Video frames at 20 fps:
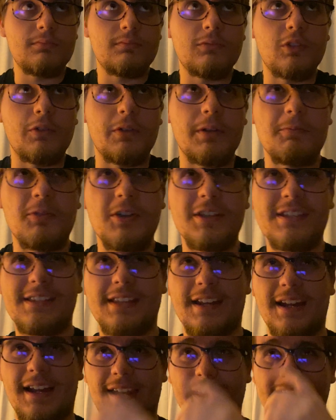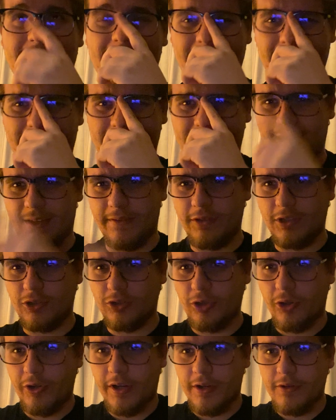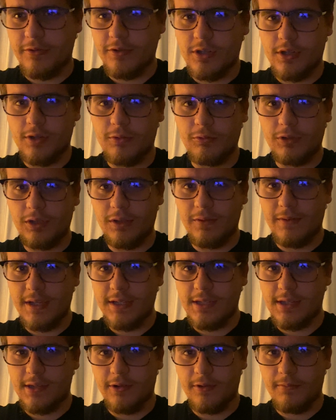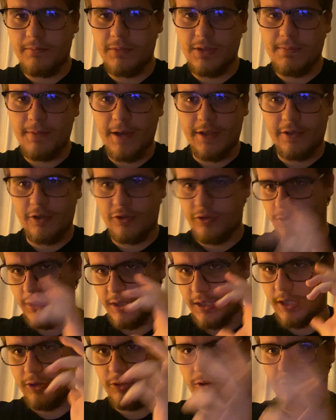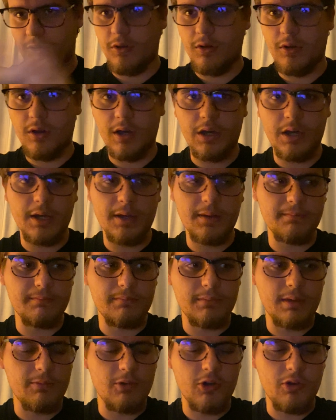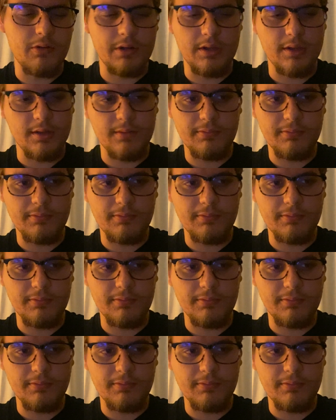dovremmo essere alla sesta vittoria consecutiva, se non mi sbaglio, sto andando a memoria,